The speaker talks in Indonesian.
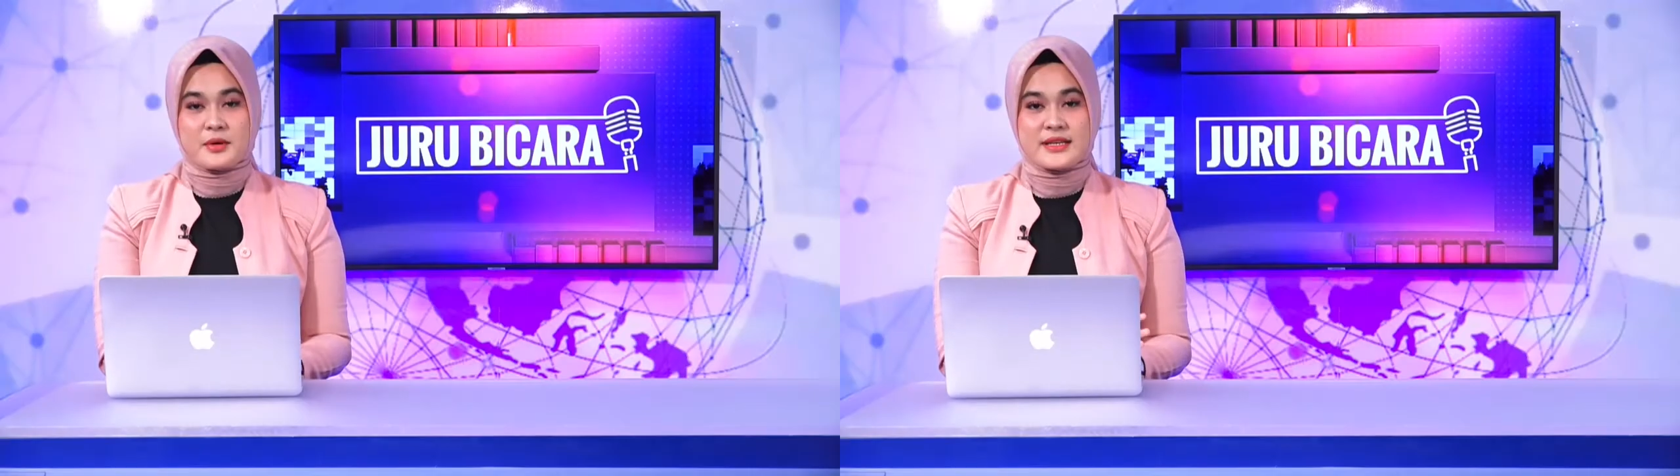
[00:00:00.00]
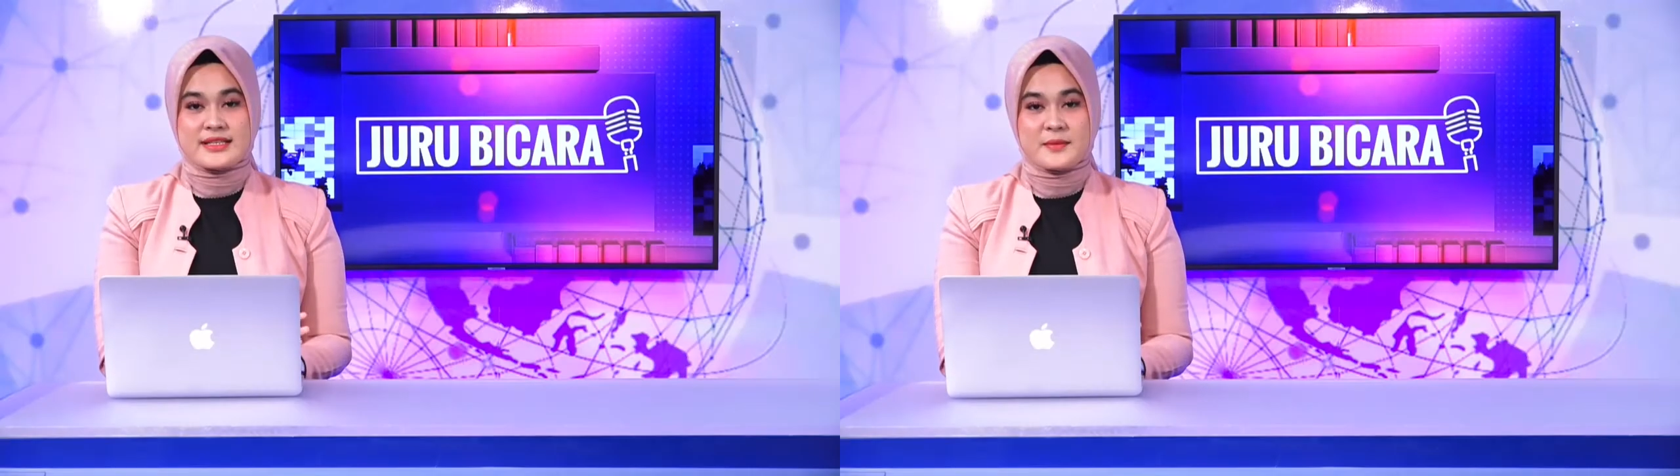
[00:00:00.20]

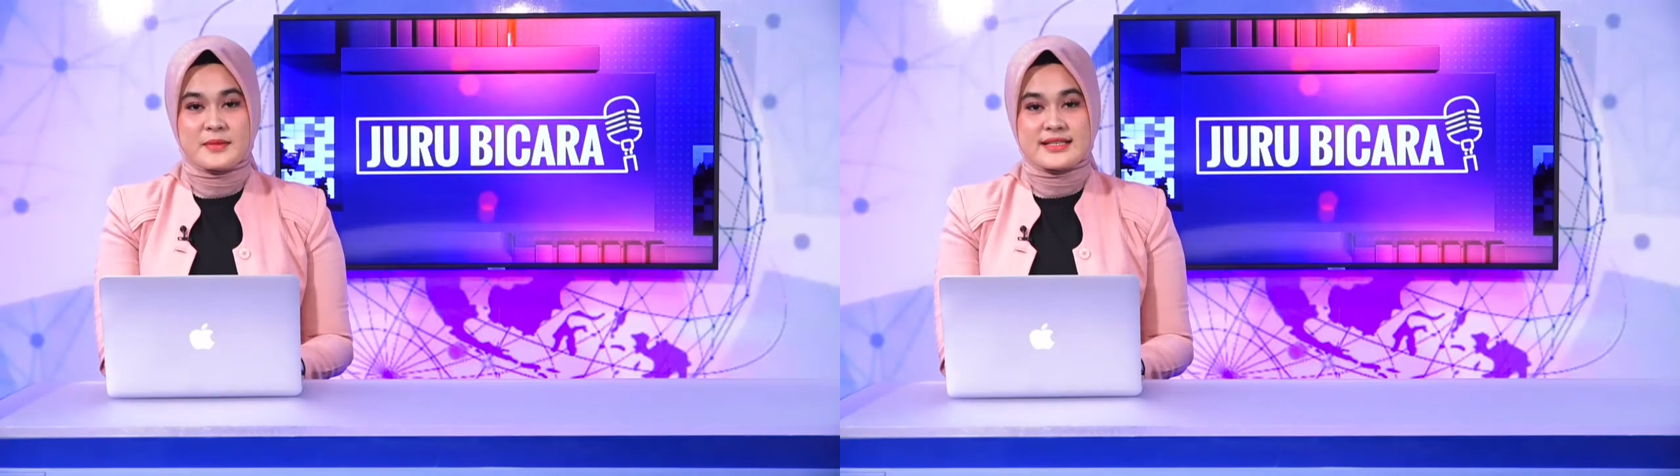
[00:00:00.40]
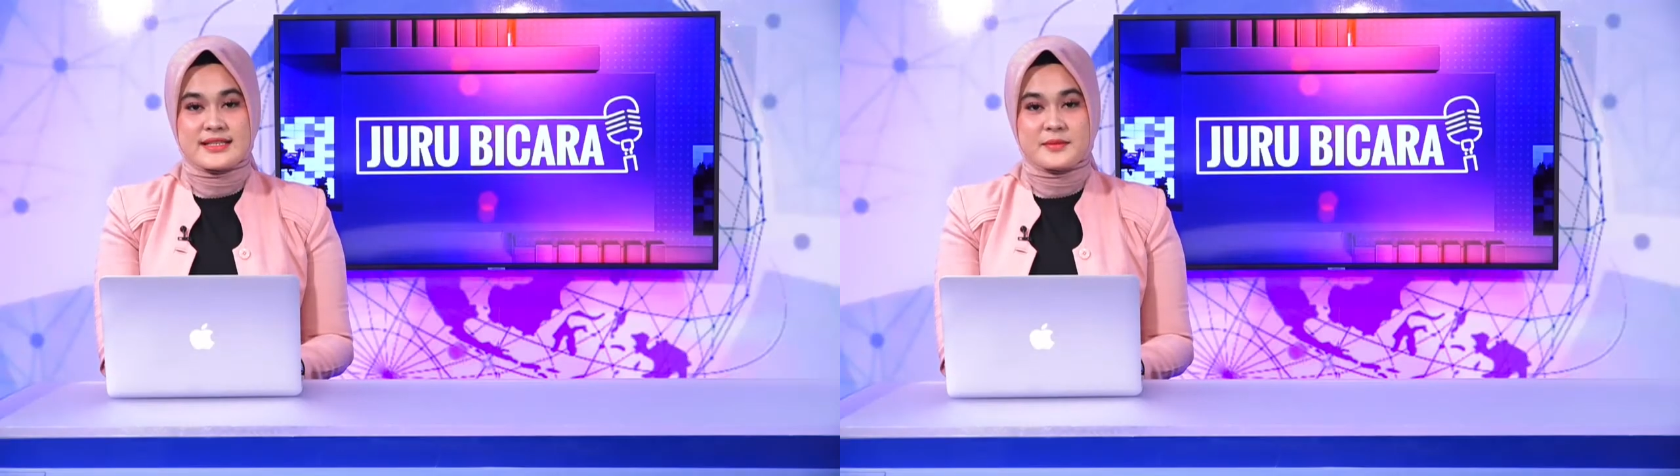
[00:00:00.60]
Pemirsa
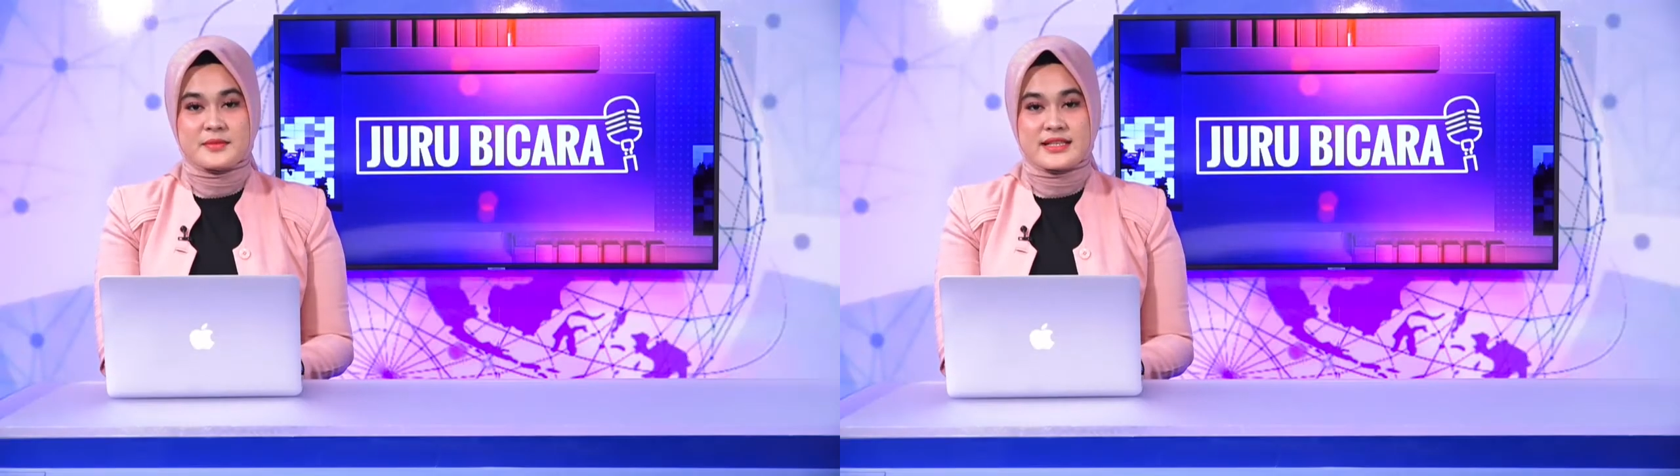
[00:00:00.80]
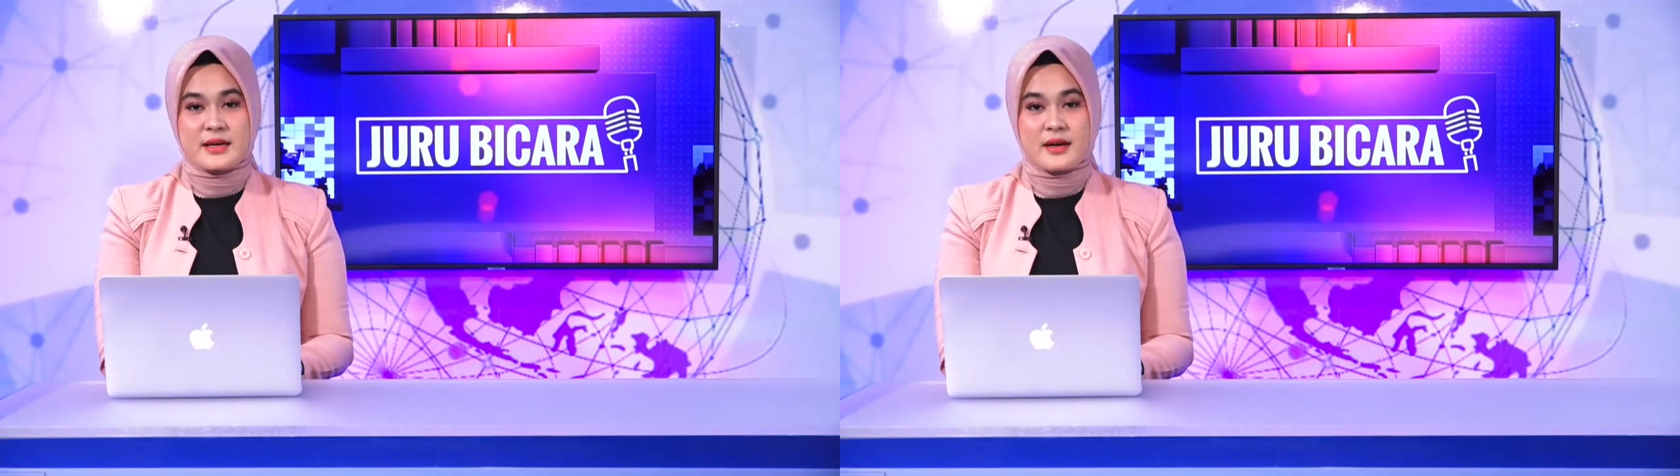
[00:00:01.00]
masih
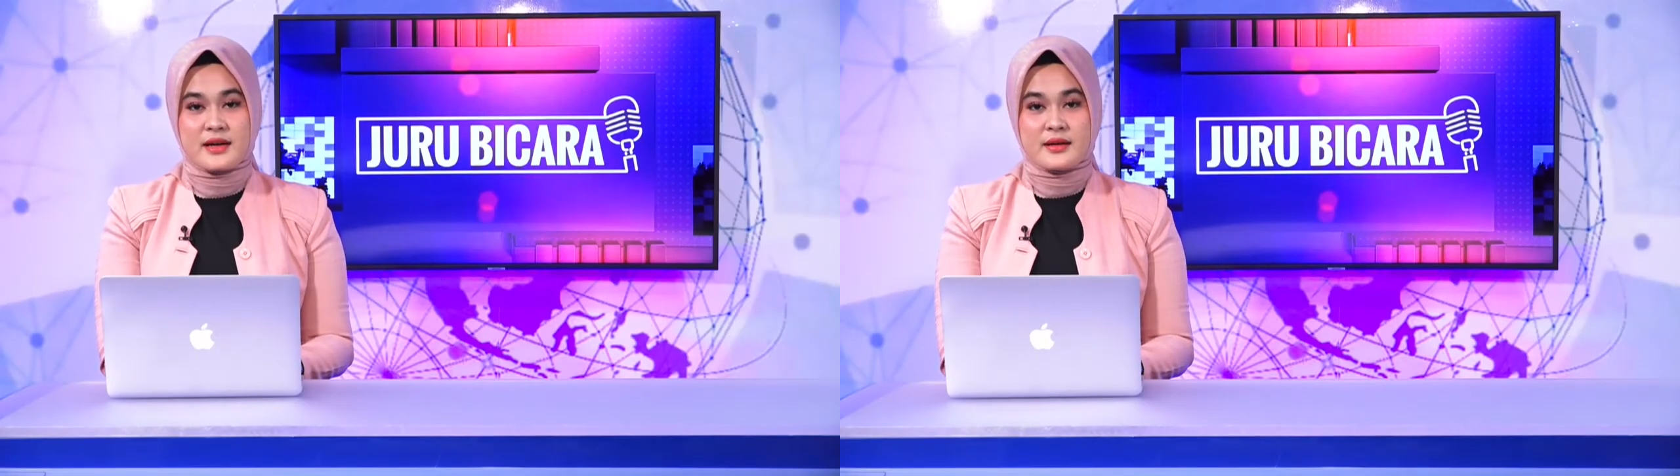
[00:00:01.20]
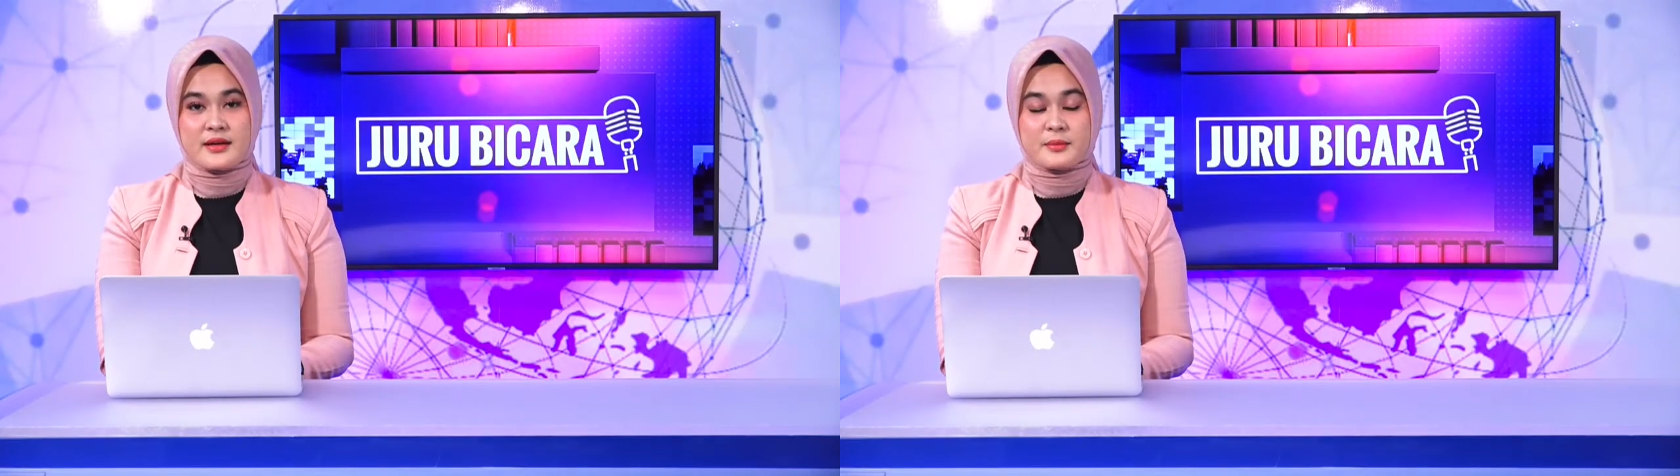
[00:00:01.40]

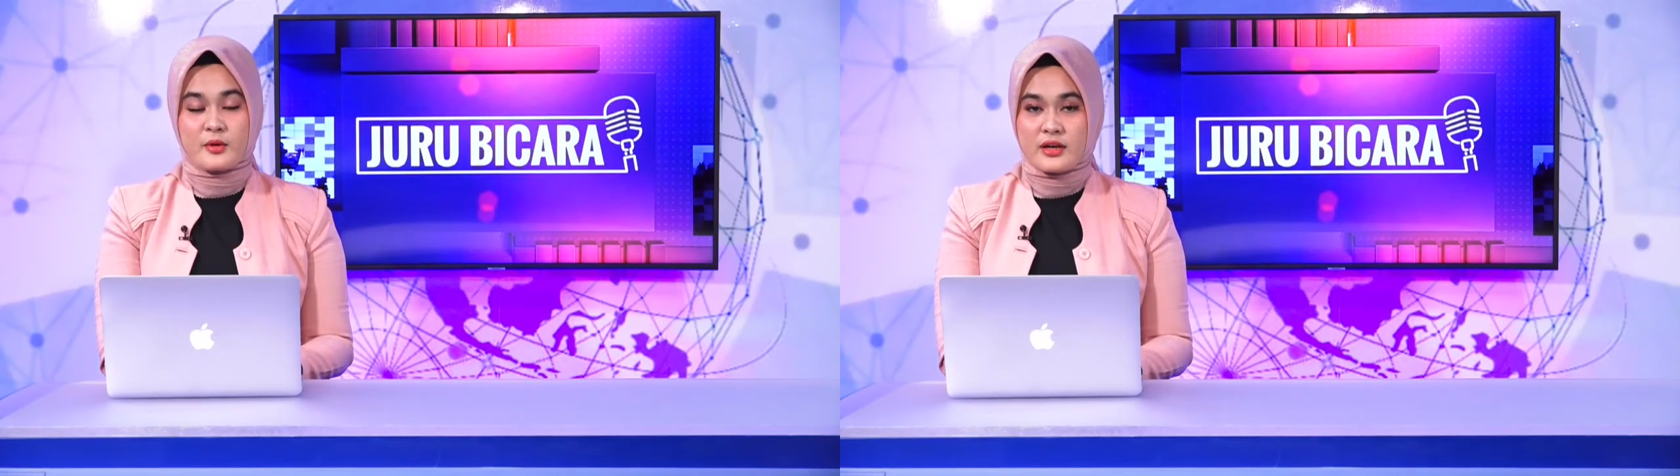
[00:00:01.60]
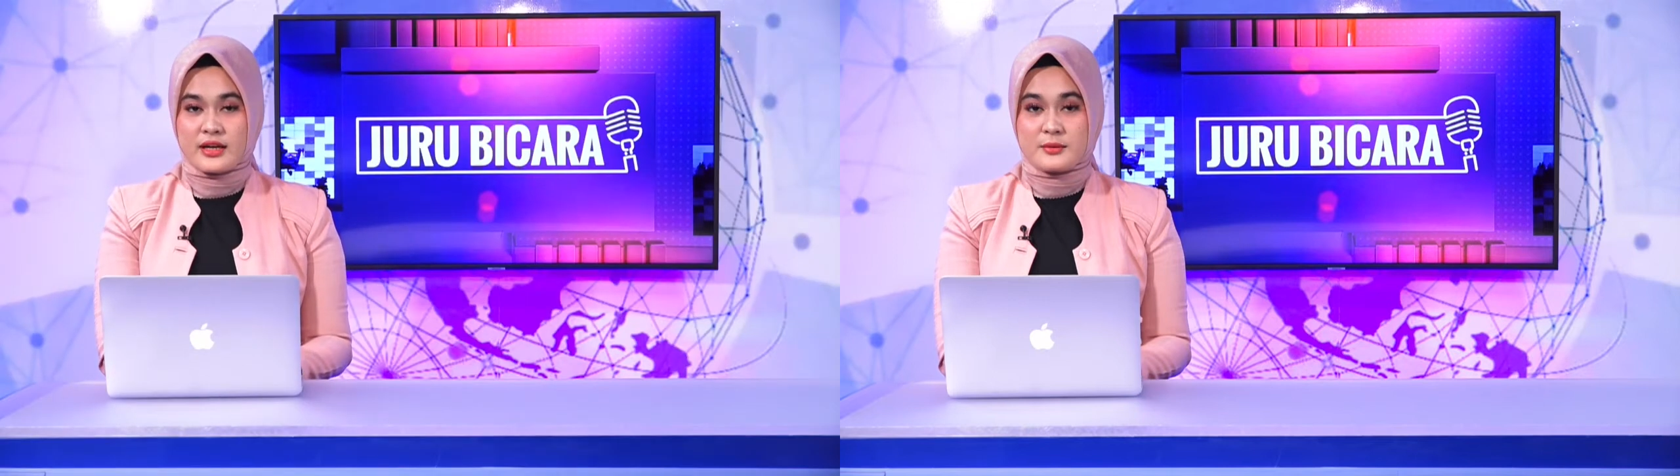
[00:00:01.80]
bersama
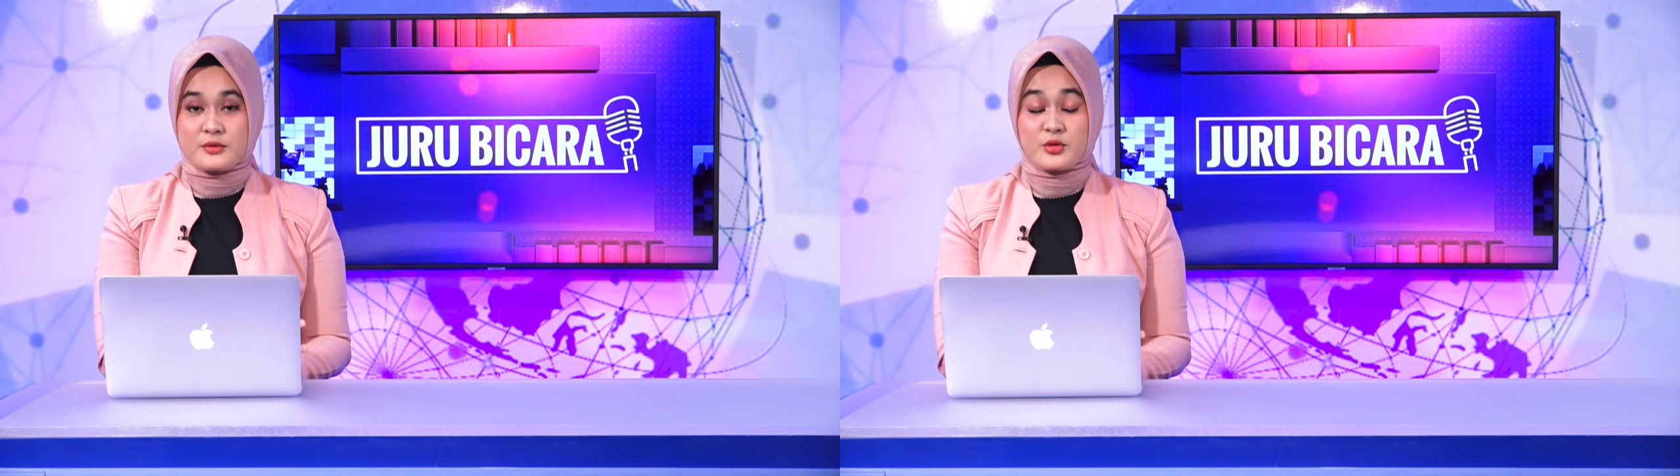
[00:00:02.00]
program